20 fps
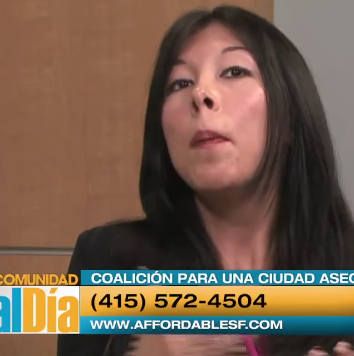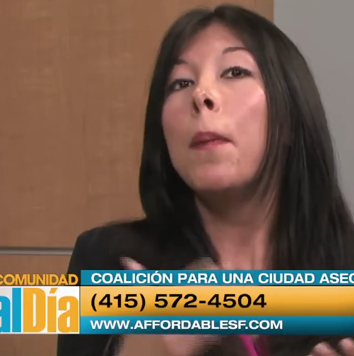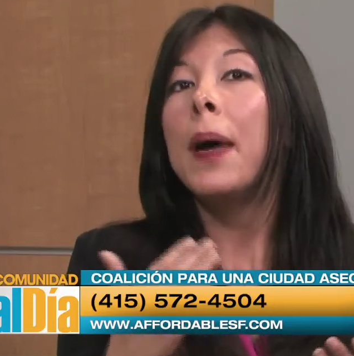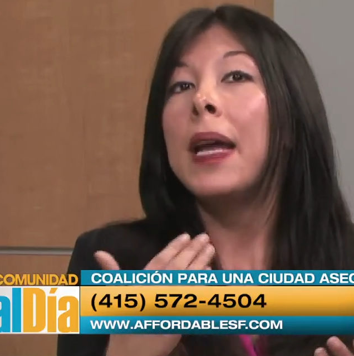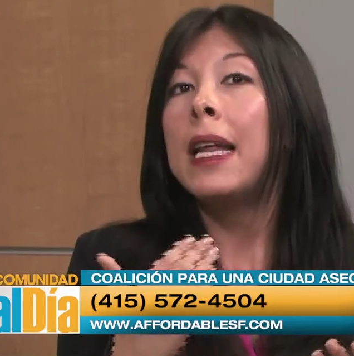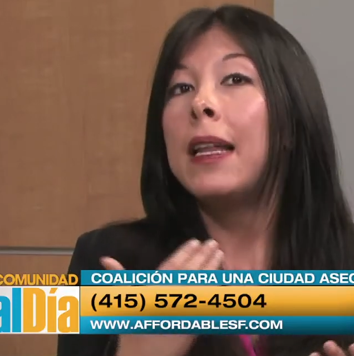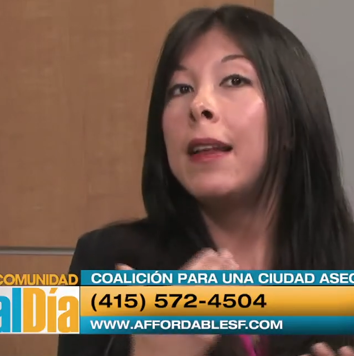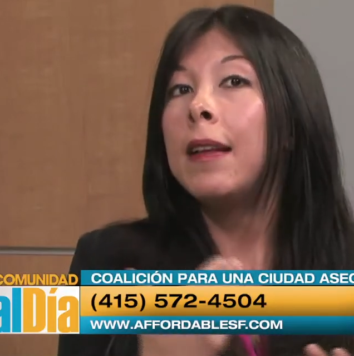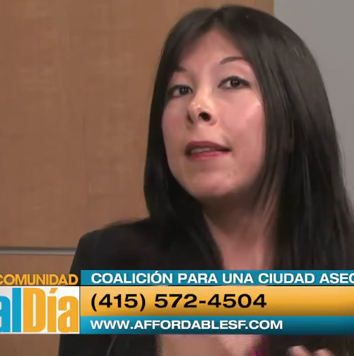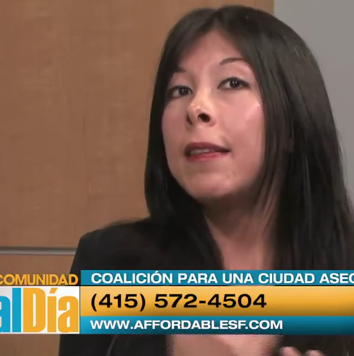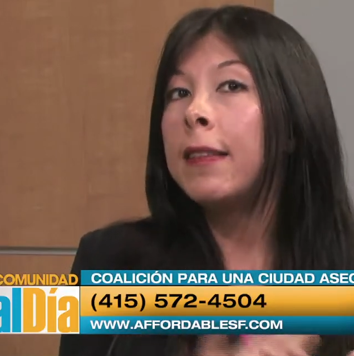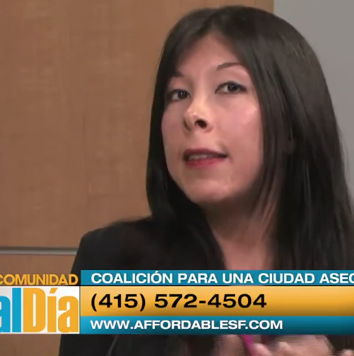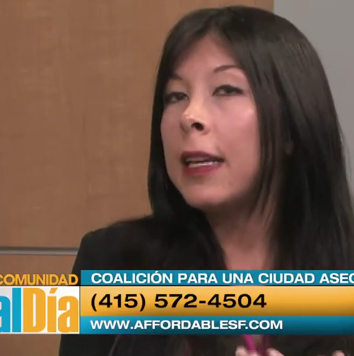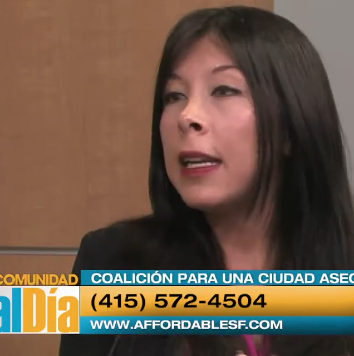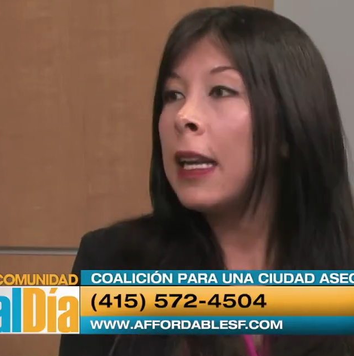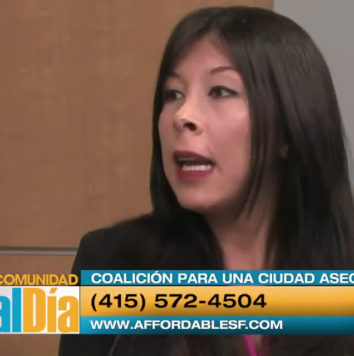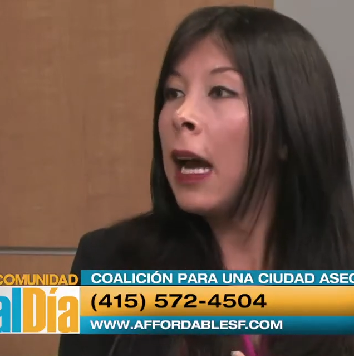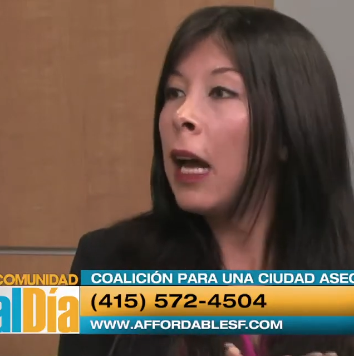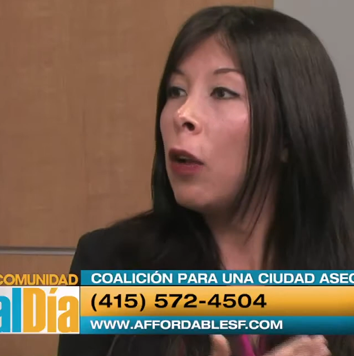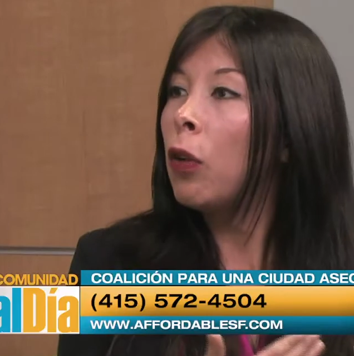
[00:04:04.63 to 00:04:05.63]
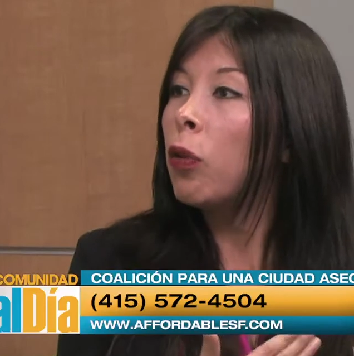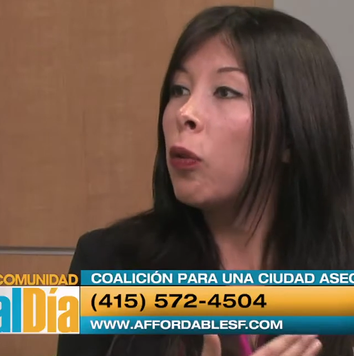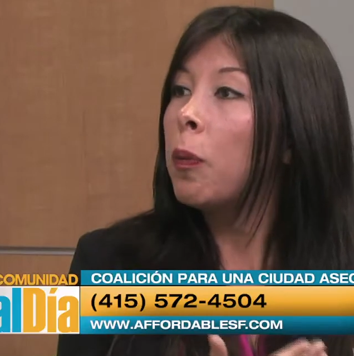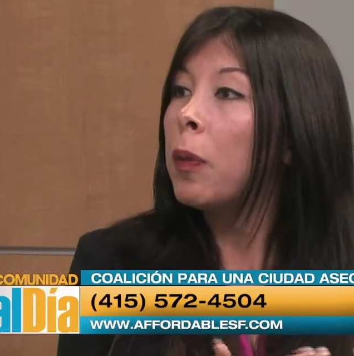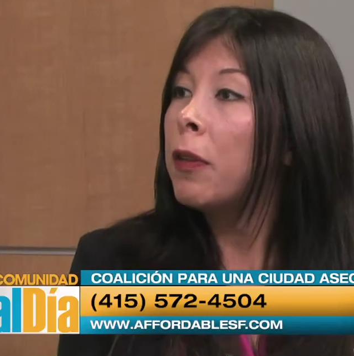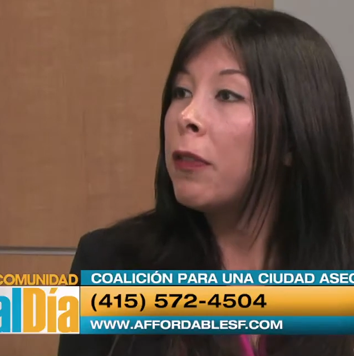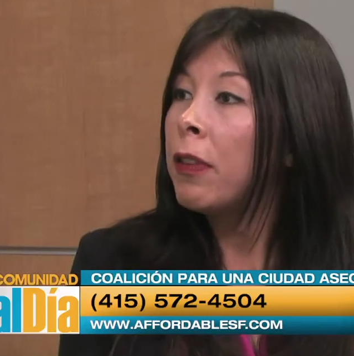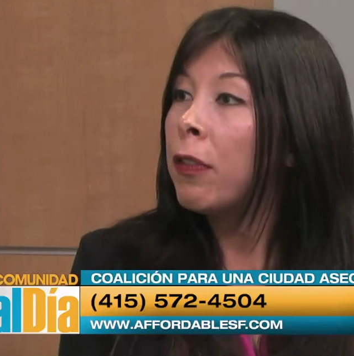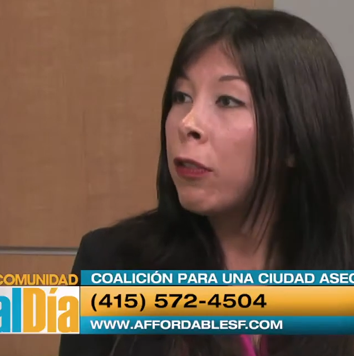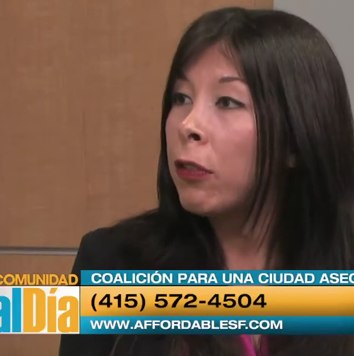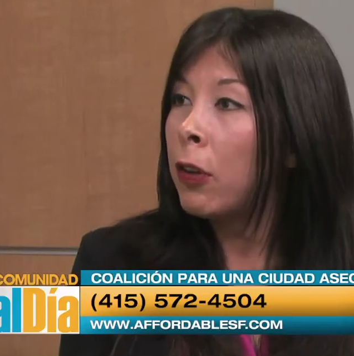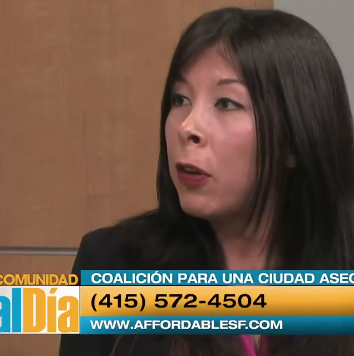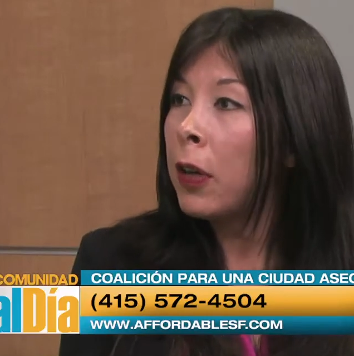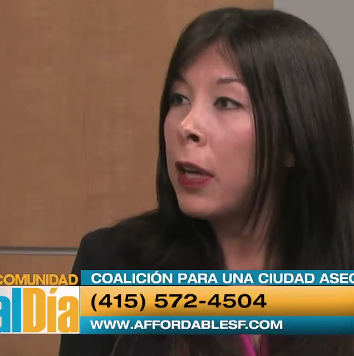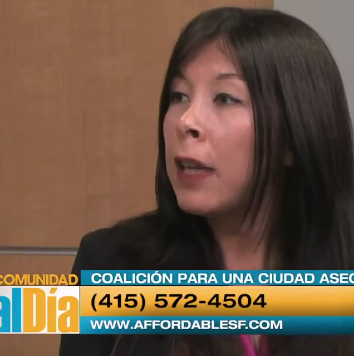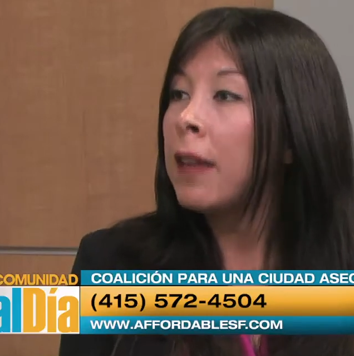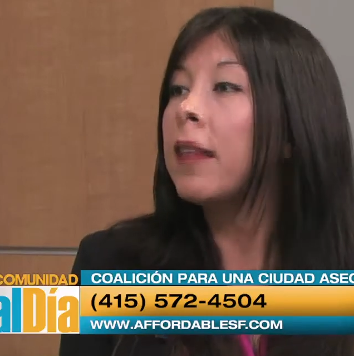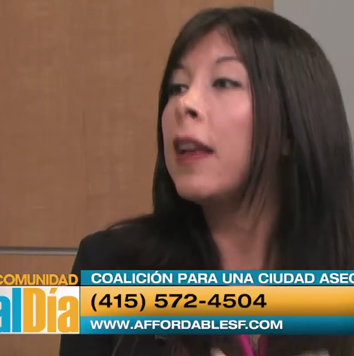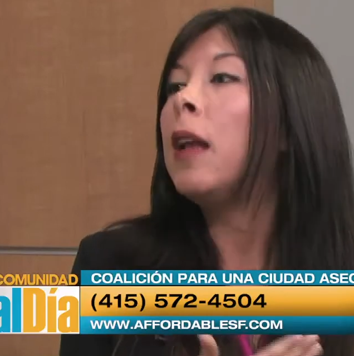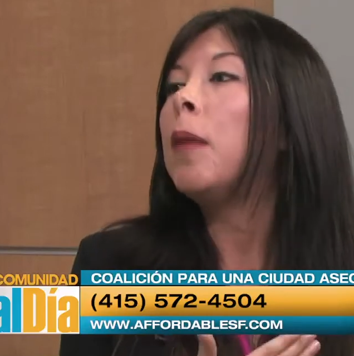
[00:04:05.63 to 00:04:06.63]
para decirles a los
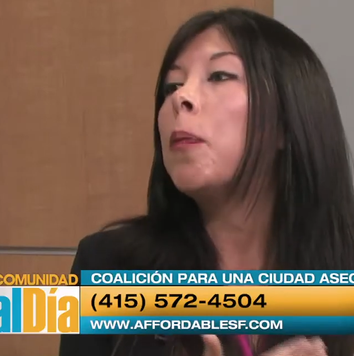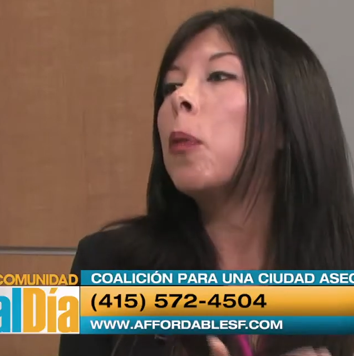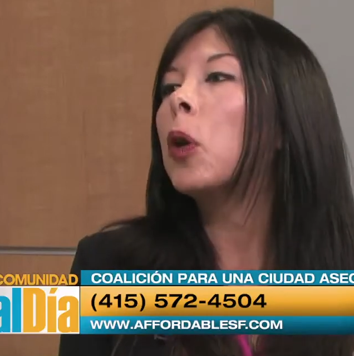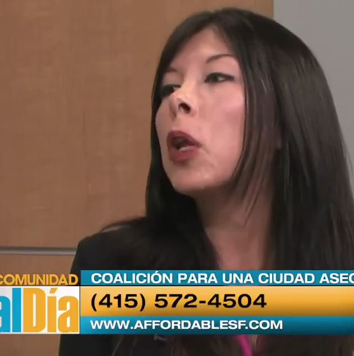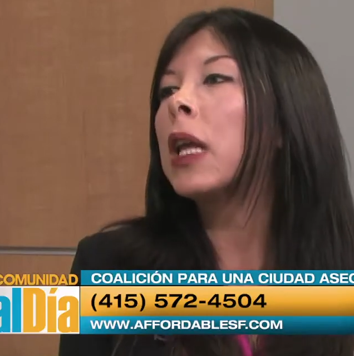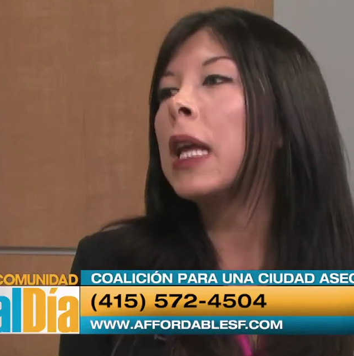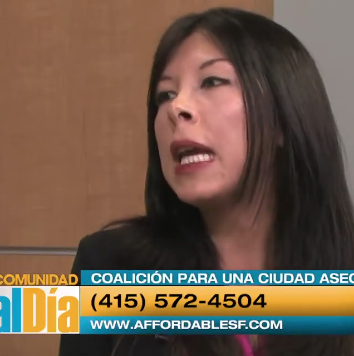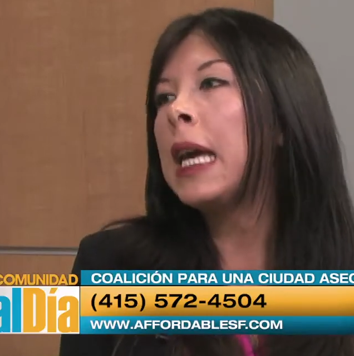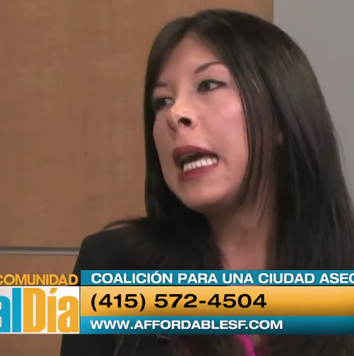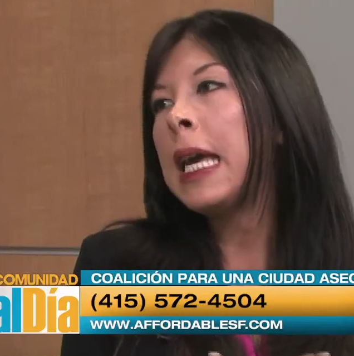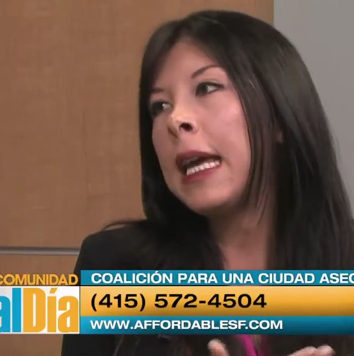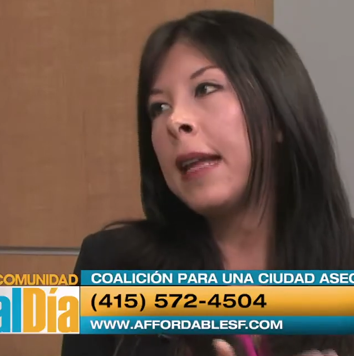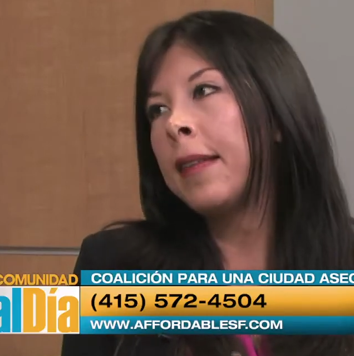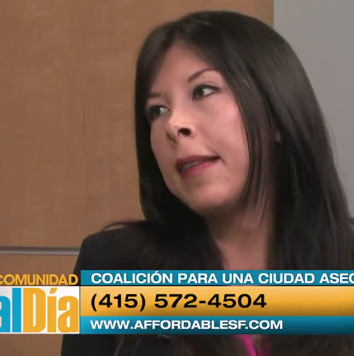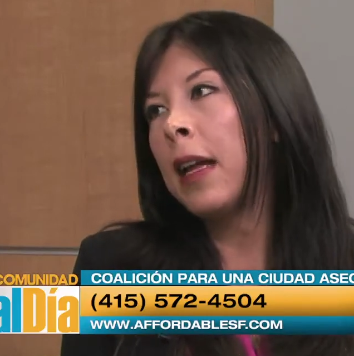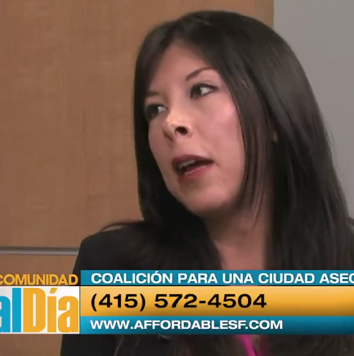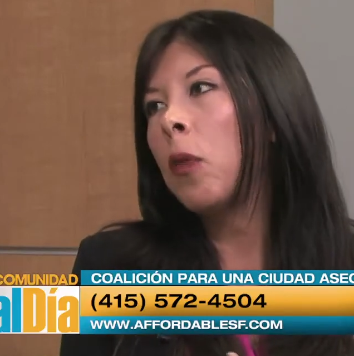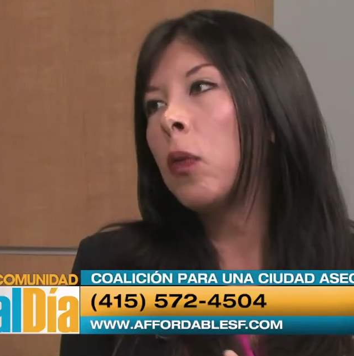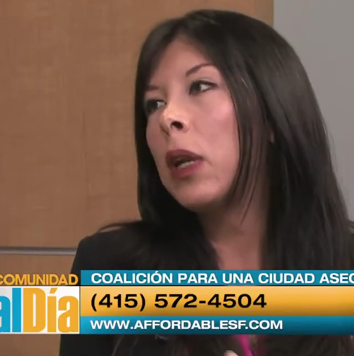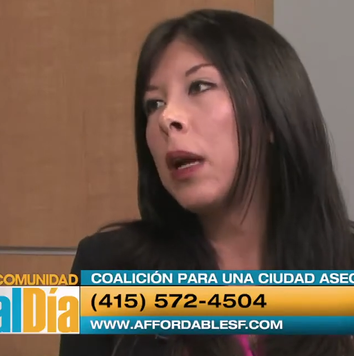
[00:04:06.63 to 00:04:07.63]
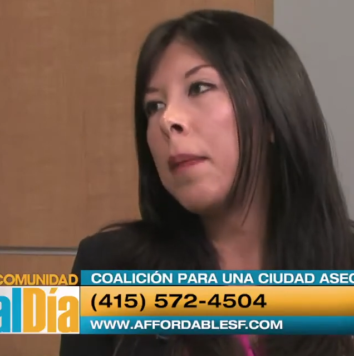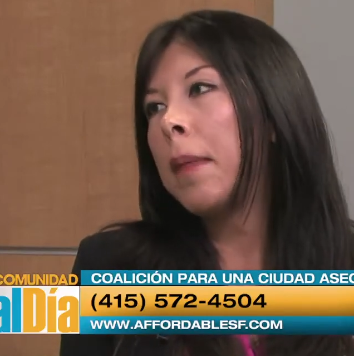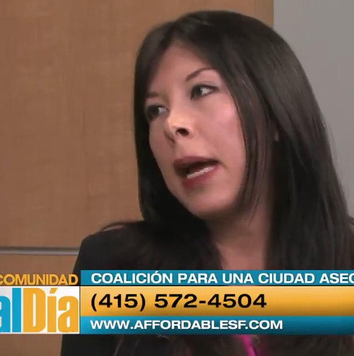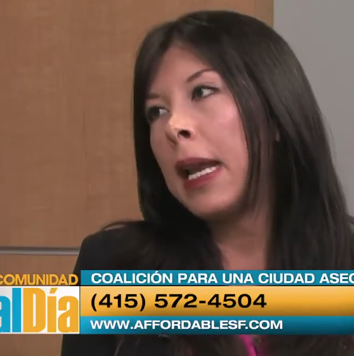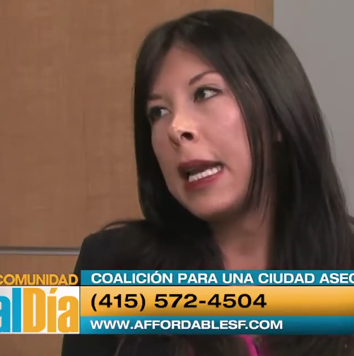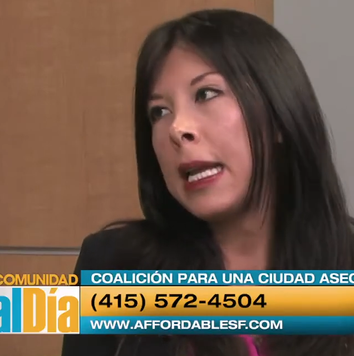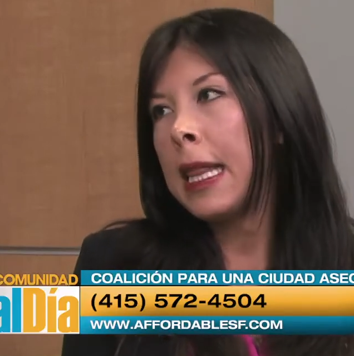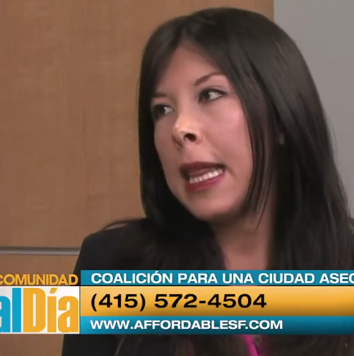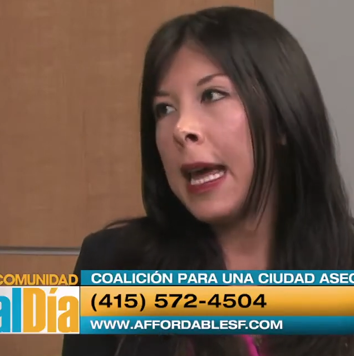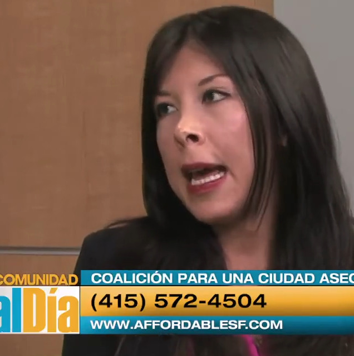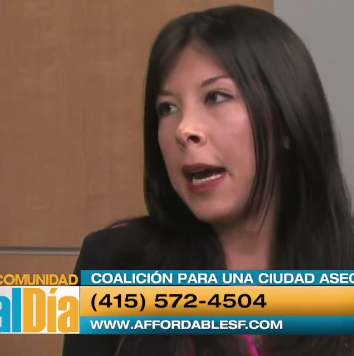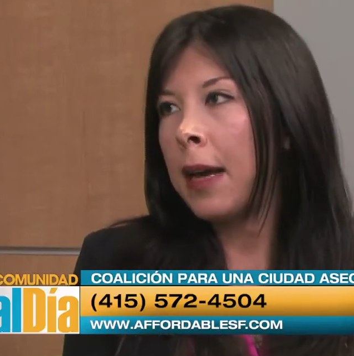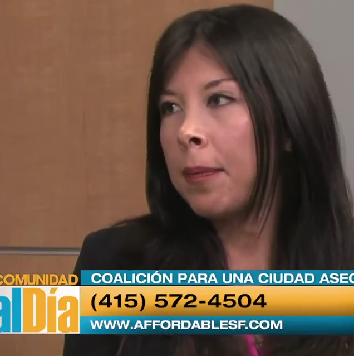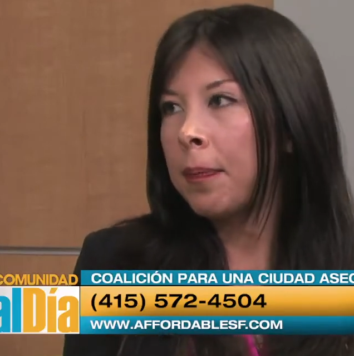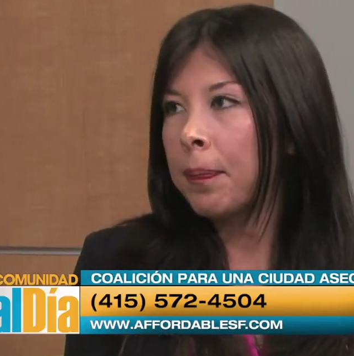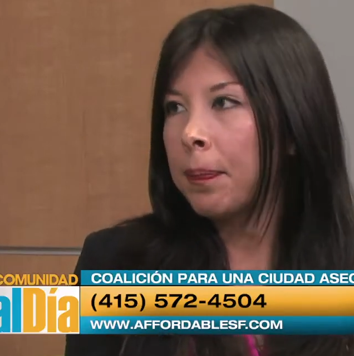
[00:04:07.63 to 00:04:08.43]
supervisores el por qué esta es una mala idea.